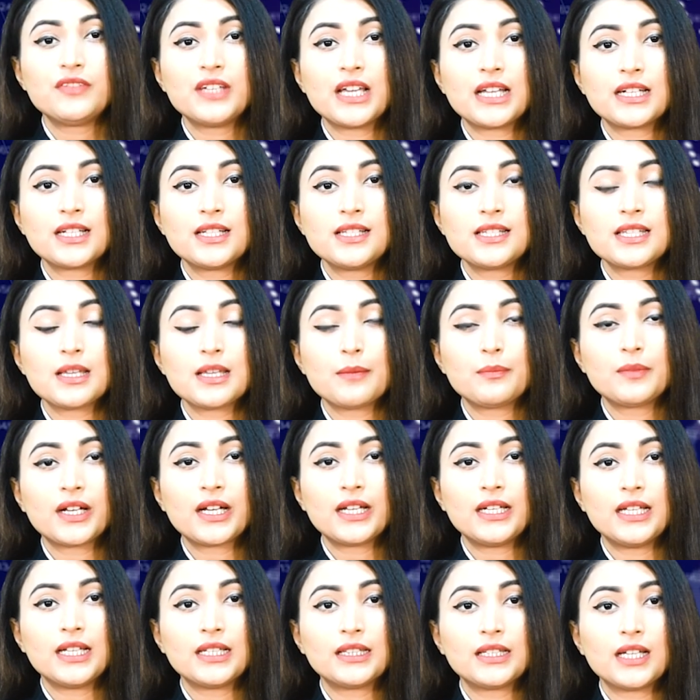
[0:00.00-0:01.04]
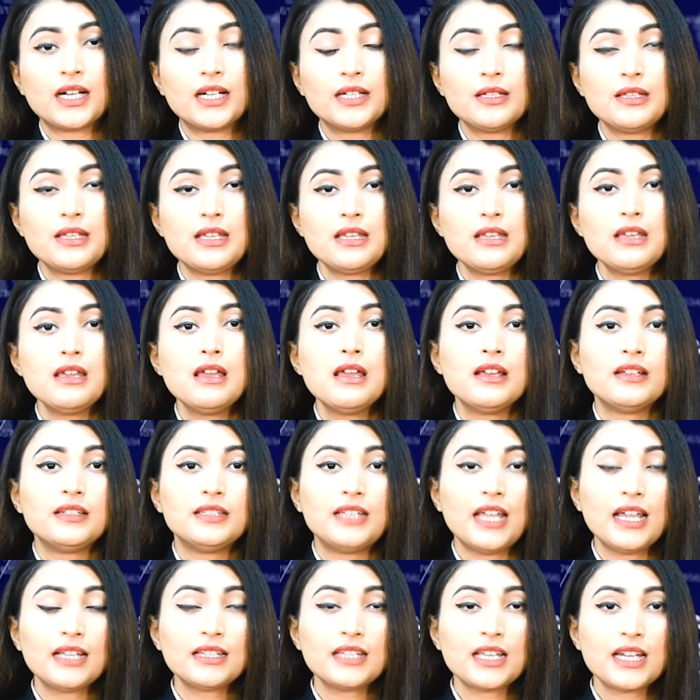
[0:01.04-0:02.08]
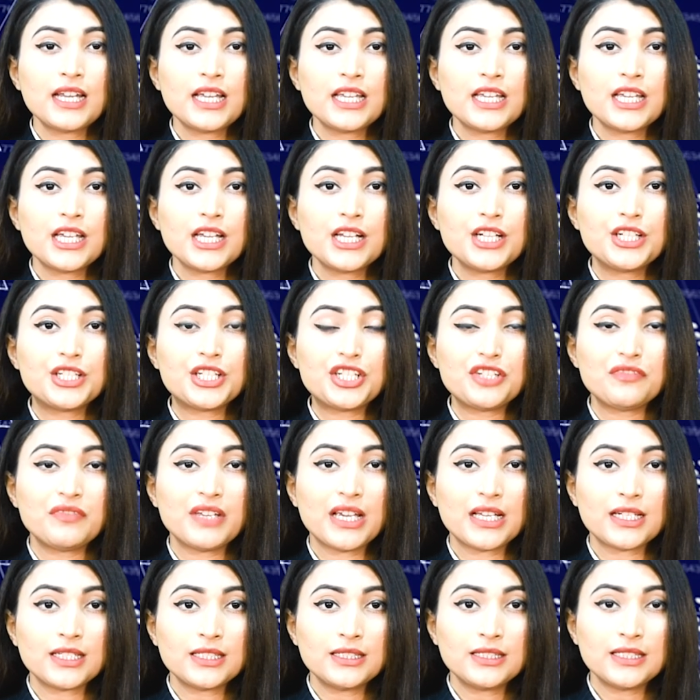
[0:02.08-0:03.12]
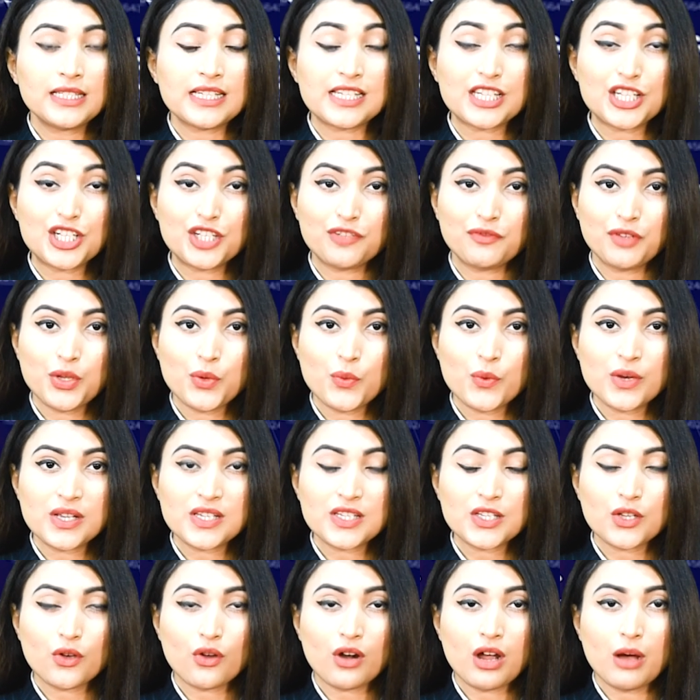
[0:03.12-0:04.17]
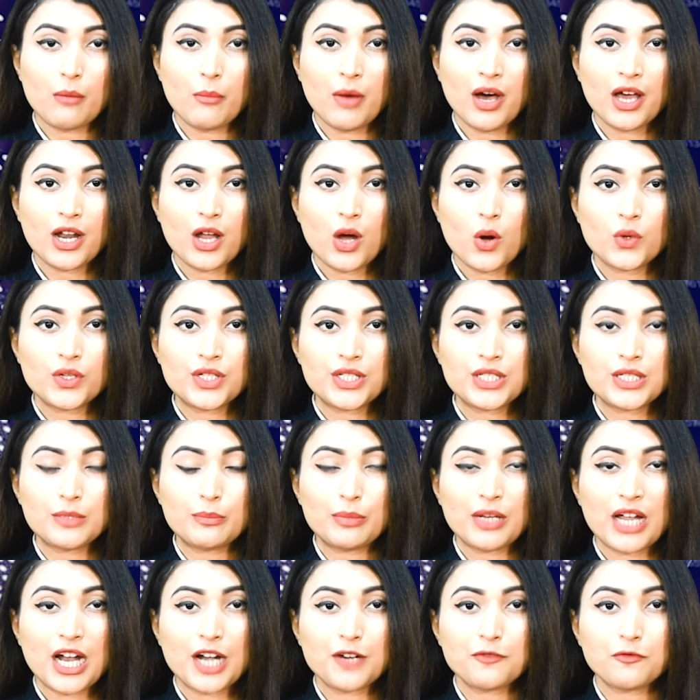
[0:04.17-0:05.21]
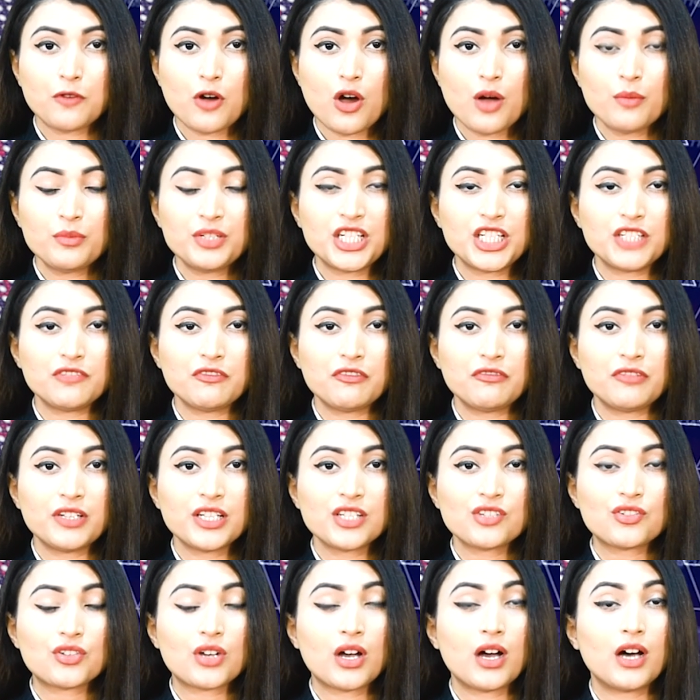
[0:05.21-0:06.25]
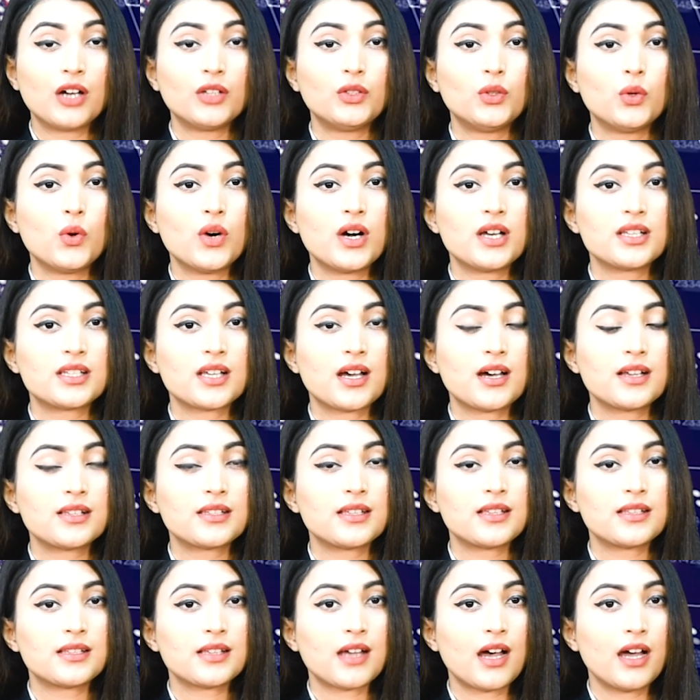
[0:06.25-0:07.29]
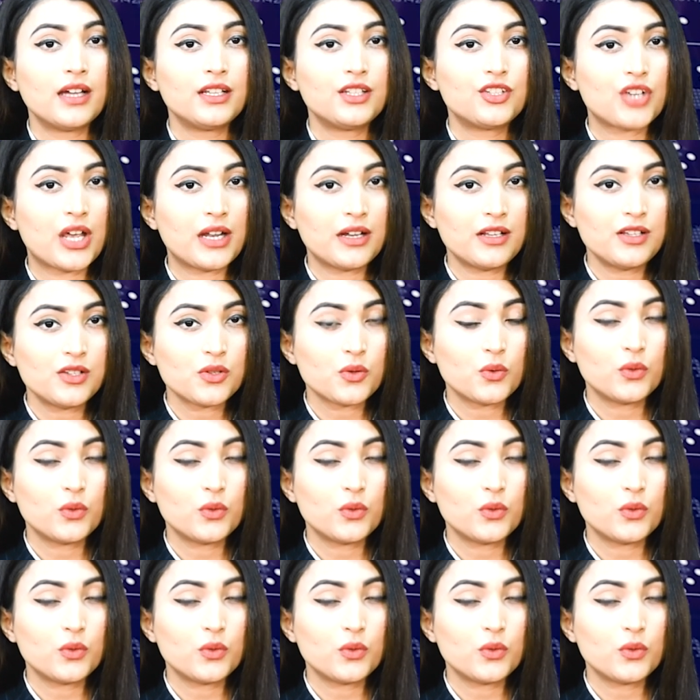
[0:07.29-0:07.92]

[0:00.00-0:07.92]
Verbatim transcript: वी आनंद से अब तक के लिए इतना ही देखते रहिए डी टी वी आनंद देसी टी वी और हमारा ओ टी टी प्लेटफॉर्म डी टी वी फ्लिक्स जहाँ दो हज़ार से ज़ायद चैनल्स